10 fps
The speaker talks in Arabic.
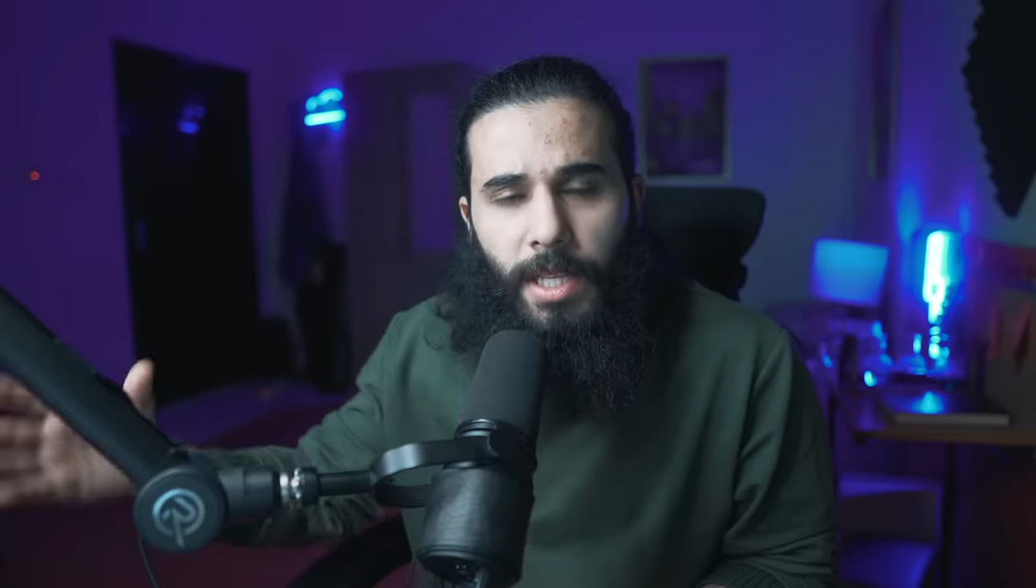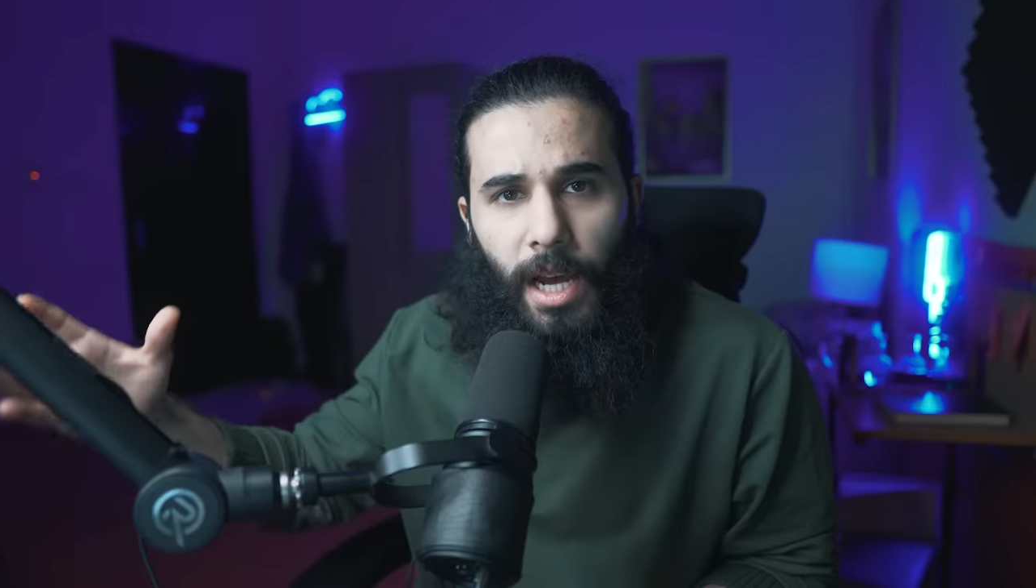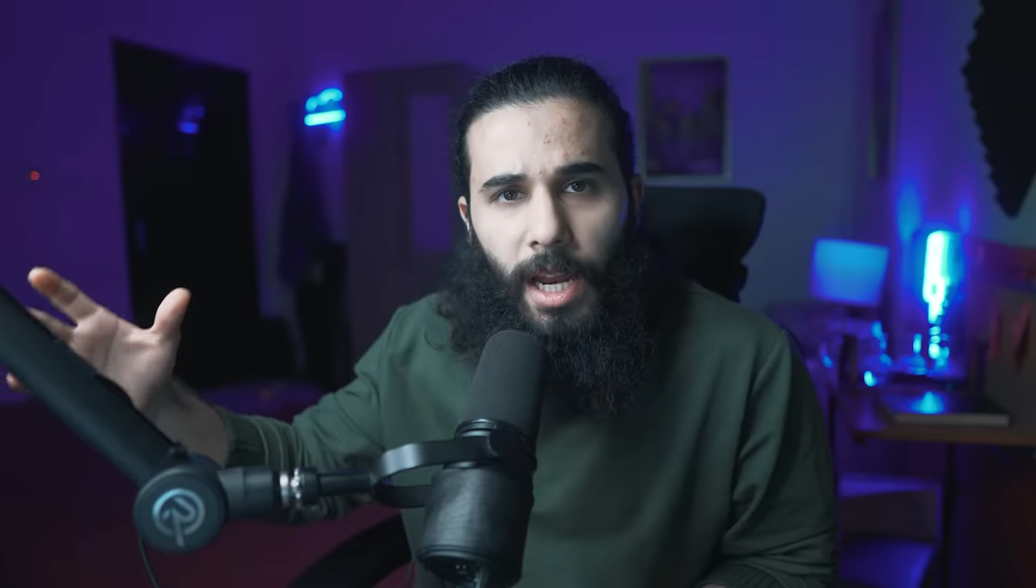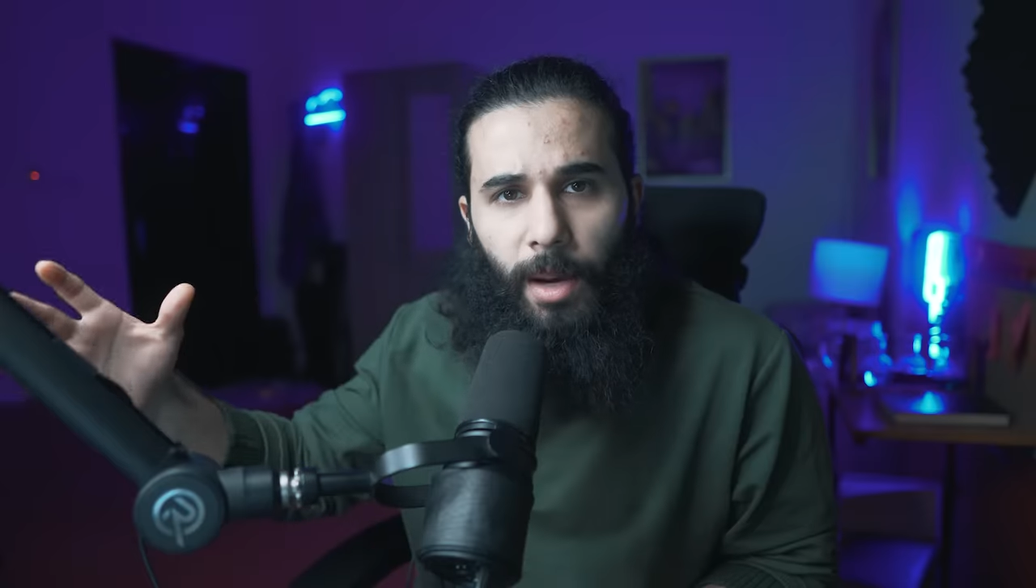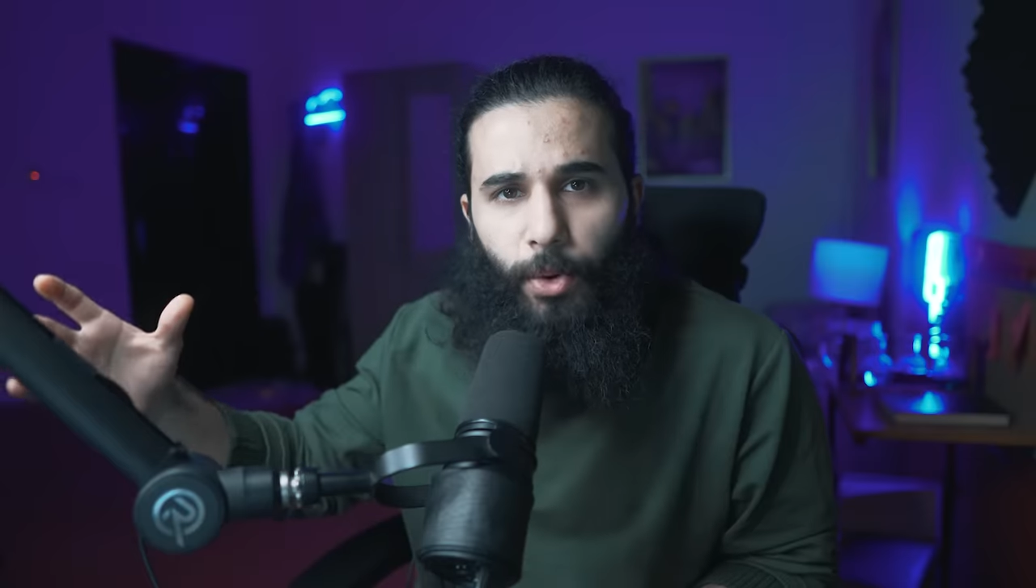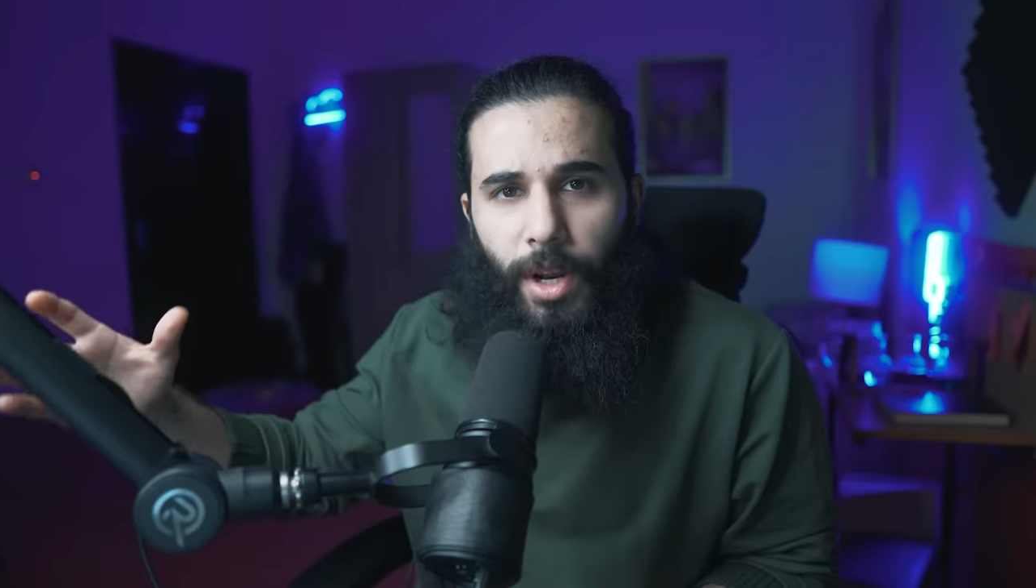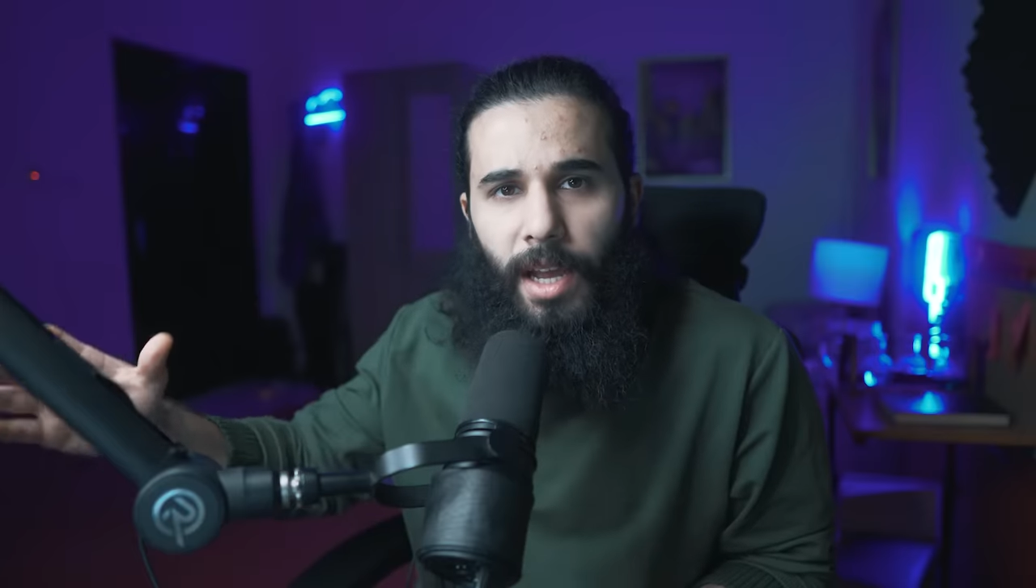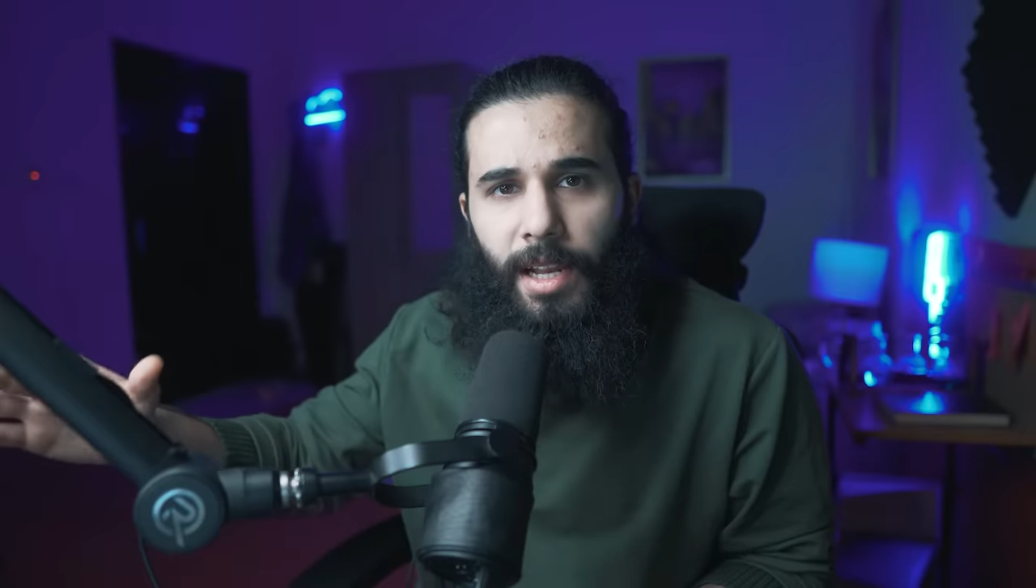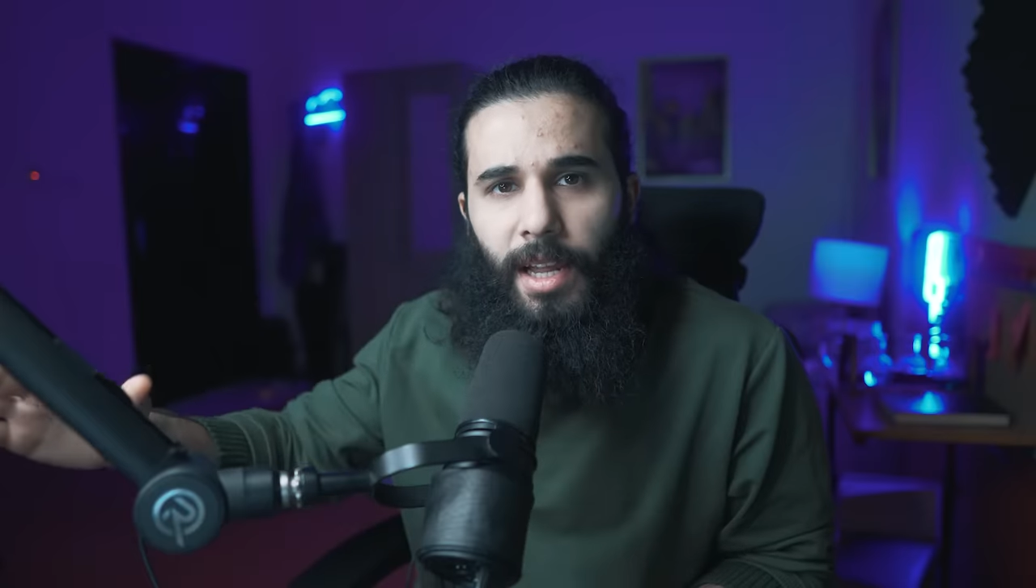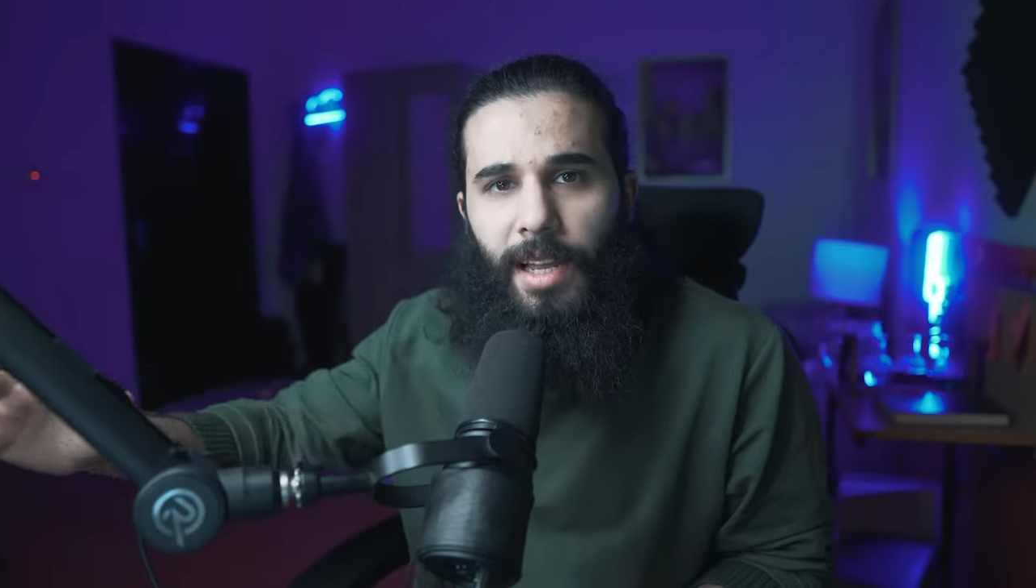دخل ابو
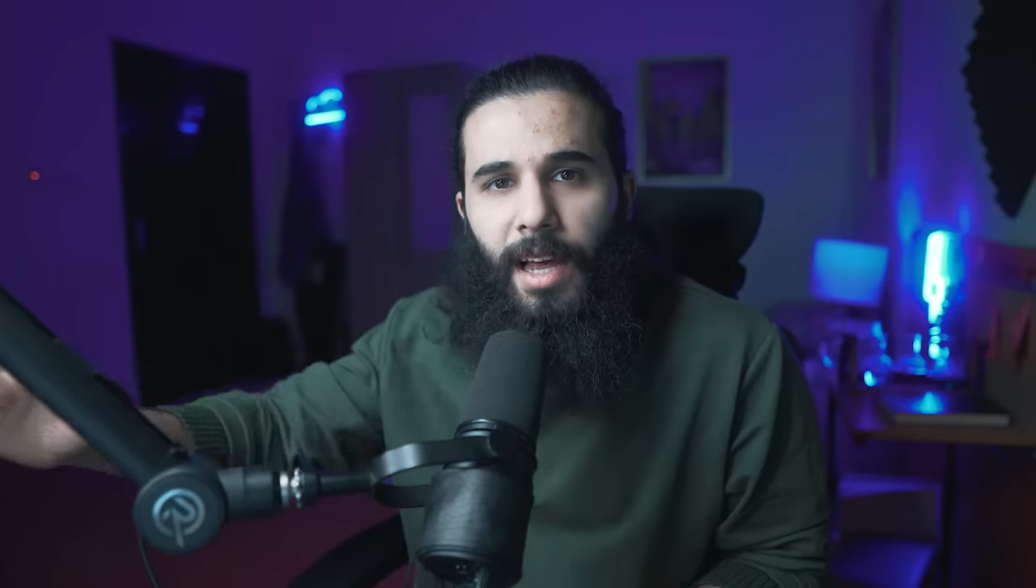نائلة